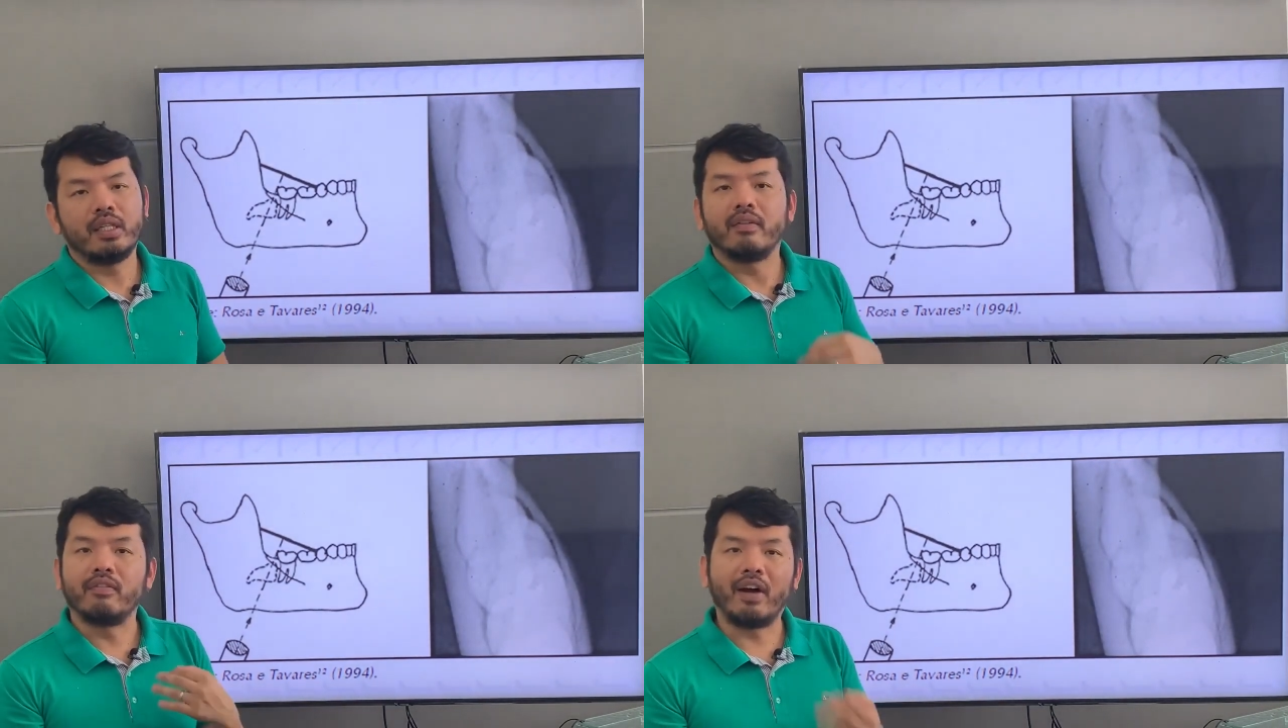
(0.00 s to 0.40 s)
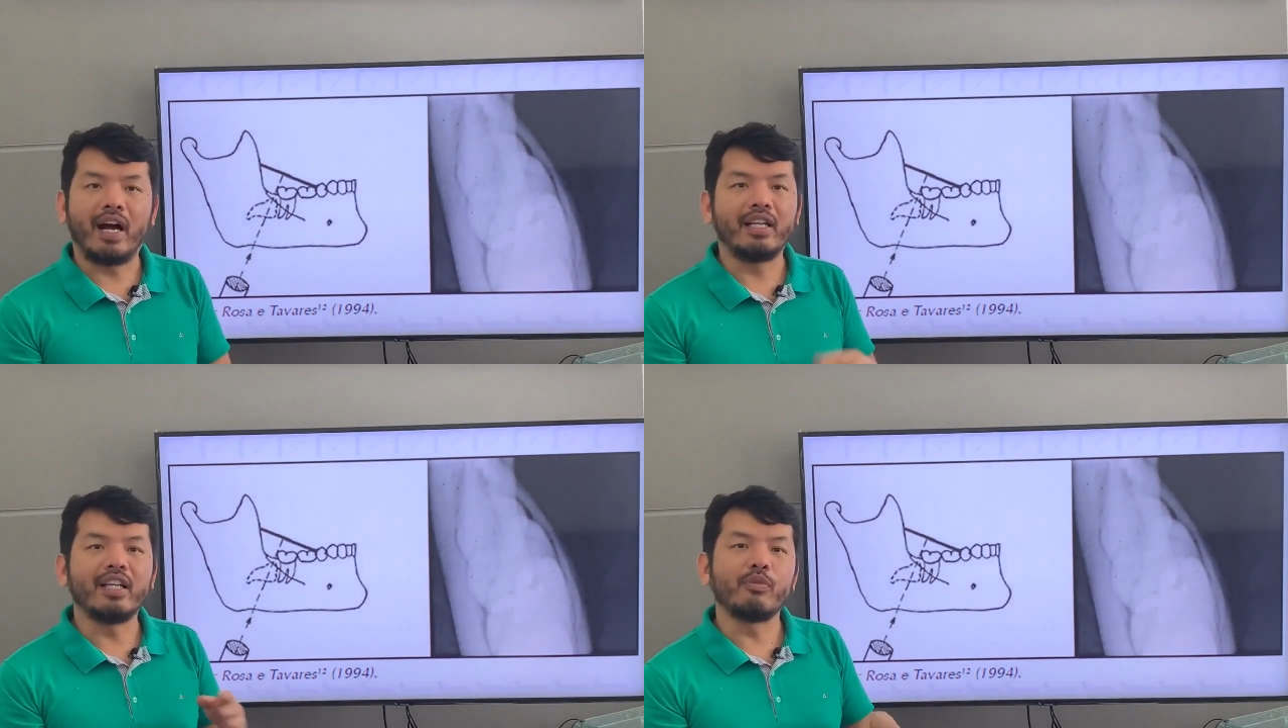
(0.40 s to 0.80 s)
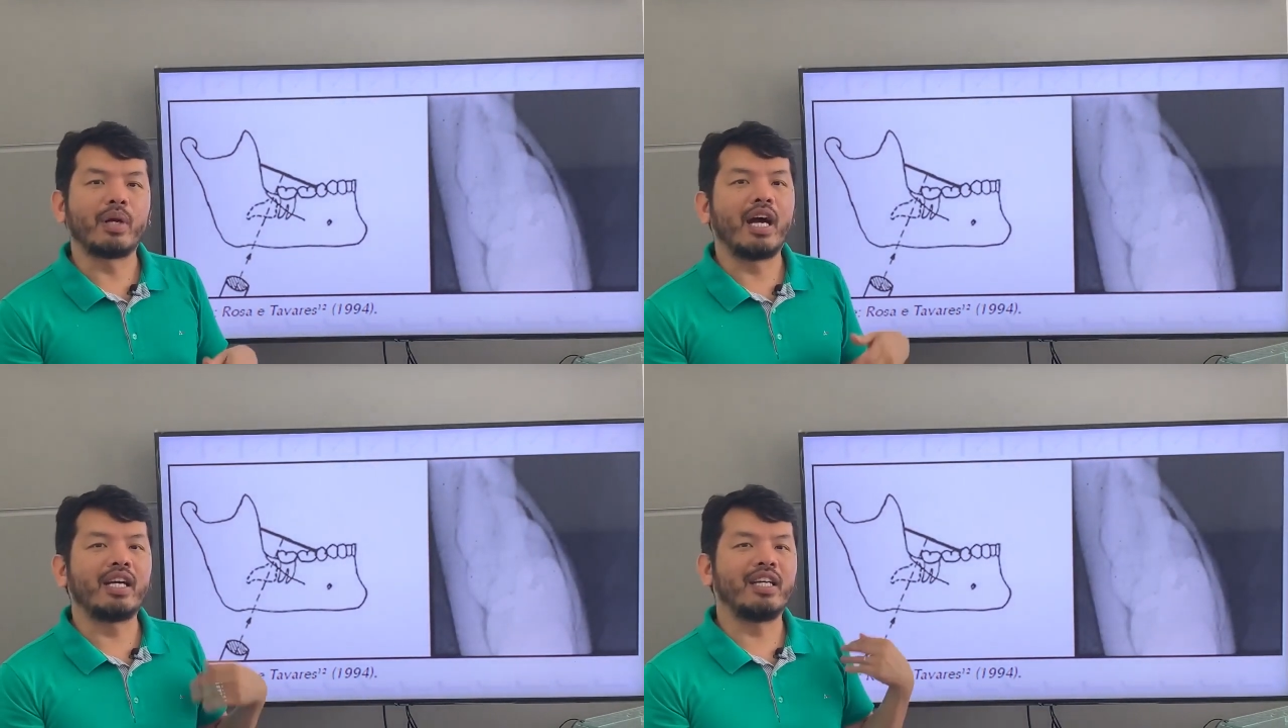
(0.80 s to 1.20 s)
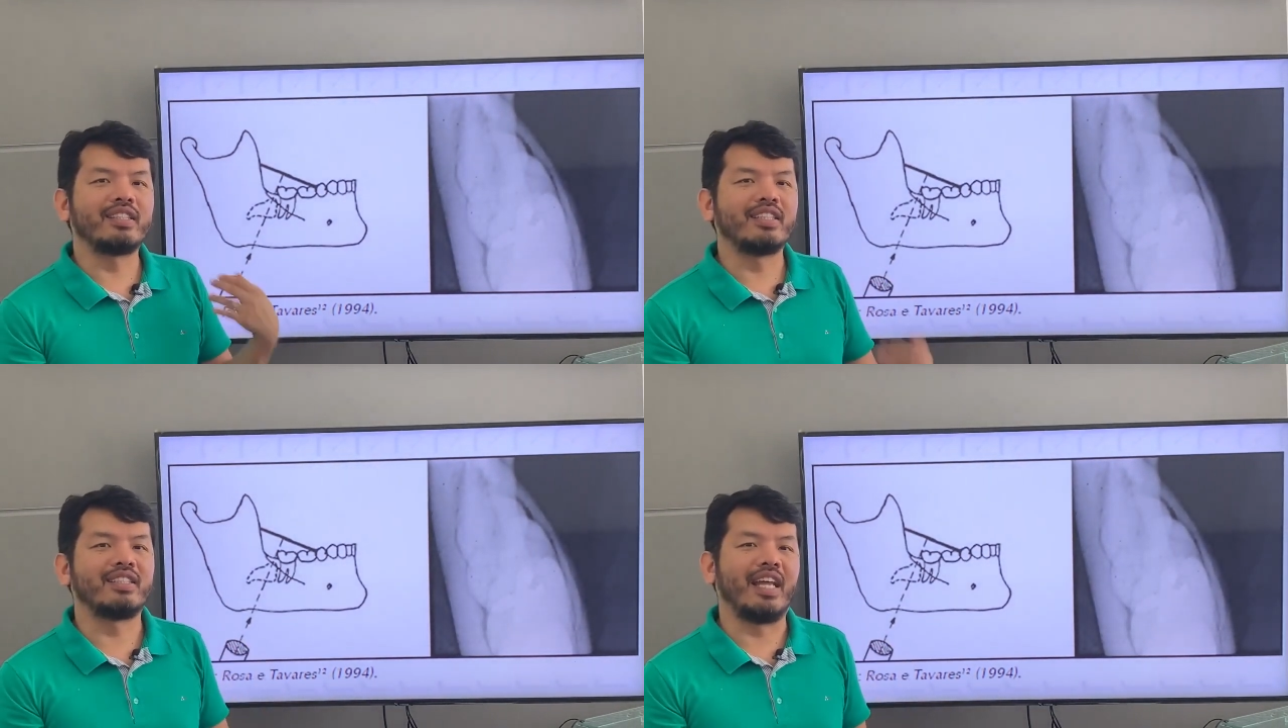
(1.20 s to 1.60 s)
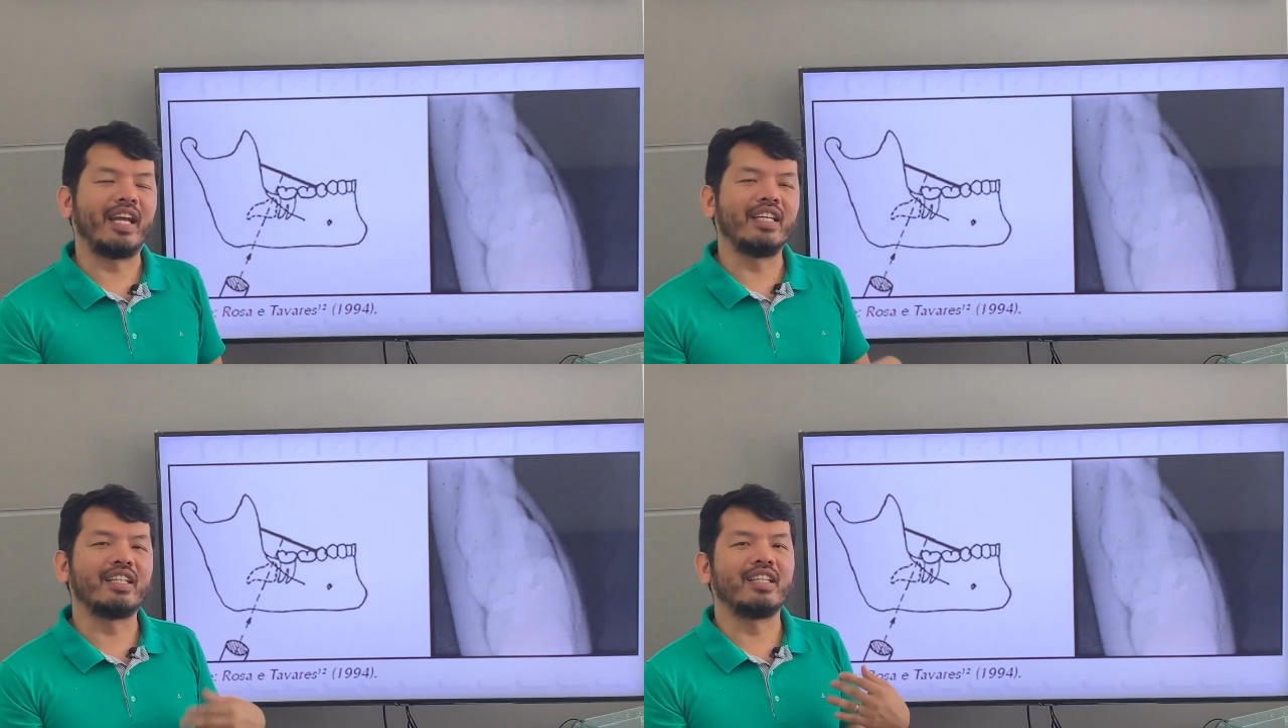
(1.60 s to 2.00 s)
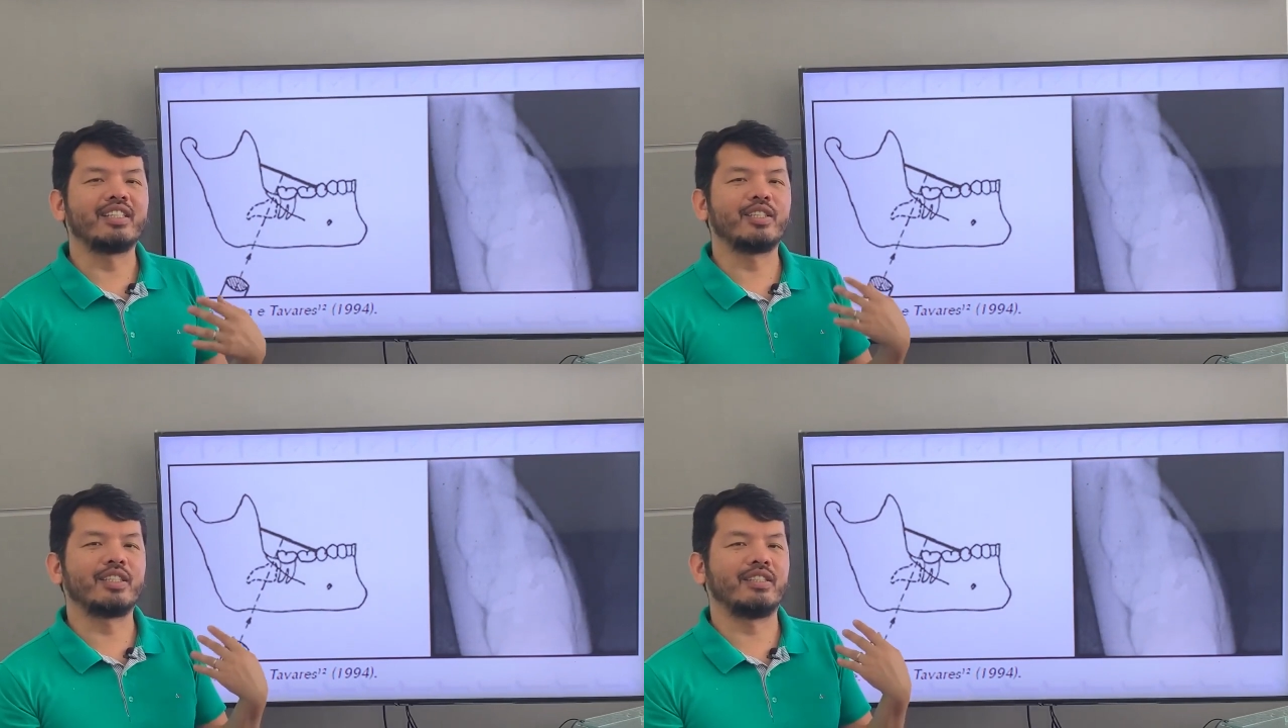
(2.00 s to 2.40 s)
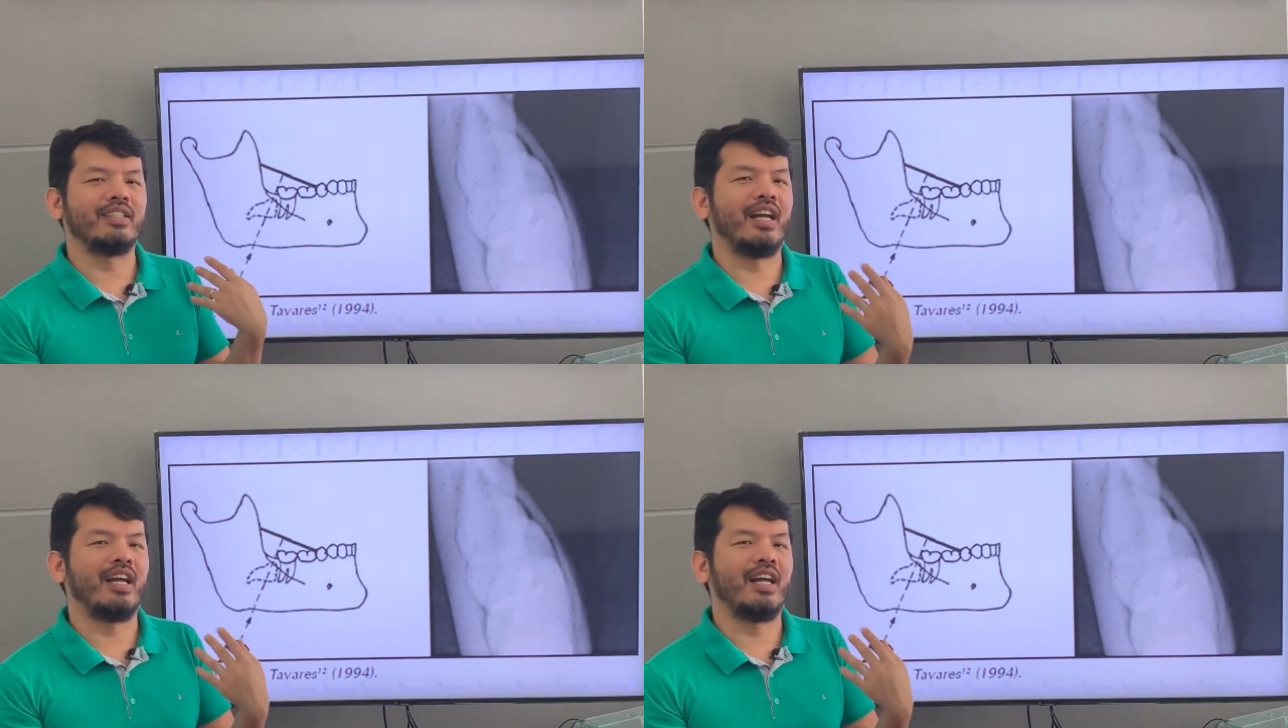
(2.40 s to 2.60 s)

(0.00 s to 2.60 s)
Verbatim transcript: Vale lembrar que essas técnicas